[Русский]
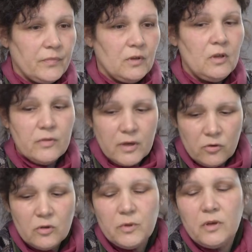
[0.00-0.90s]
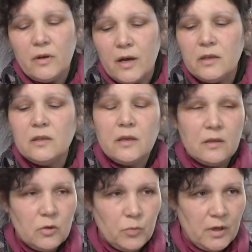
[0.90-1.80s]
Не в районе Петре, они
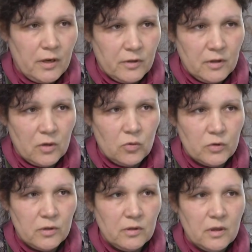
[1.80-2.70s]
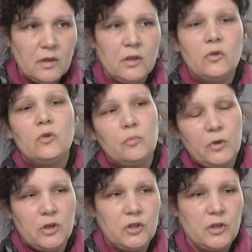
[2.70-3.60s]
до, до Петреевки доходят, ага. ее не
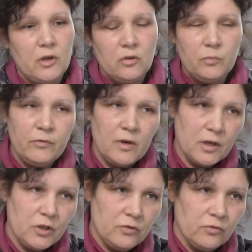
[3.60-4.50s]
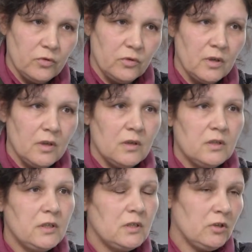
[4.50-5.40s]
переезжают, поворачивают,
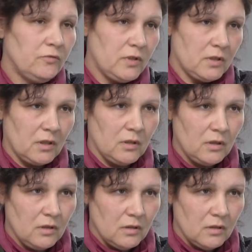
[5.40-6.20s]
срезают все сады,